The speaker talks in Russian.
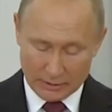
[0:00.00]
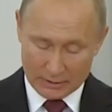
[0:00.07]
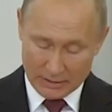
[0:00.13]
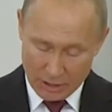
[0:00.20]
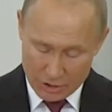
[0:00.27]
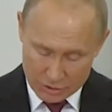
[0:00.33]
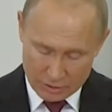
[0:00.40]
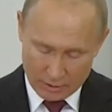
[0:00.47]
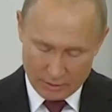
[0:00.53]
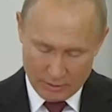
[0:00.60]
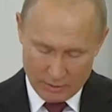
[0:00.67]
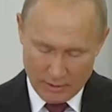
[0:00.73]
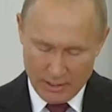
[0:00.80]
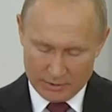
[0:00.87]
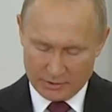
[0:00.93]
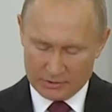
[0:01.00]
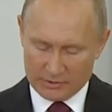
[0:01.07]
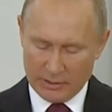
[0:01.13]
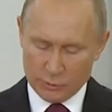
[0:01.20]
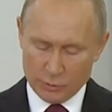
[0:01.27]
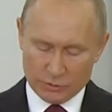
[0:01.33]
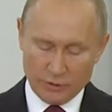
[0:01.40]
каждый
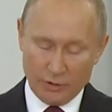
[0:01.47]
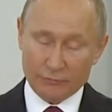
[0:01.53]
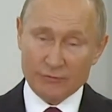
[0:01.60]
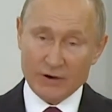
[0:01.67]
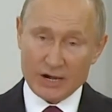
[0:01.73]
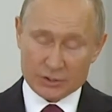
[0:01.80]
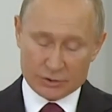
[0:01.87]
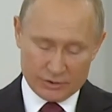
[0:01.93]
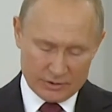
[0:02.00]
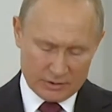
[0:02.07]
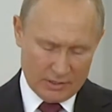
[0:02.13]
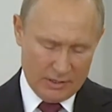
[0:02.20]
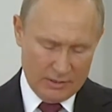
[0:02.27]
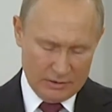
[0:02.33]
осознает важность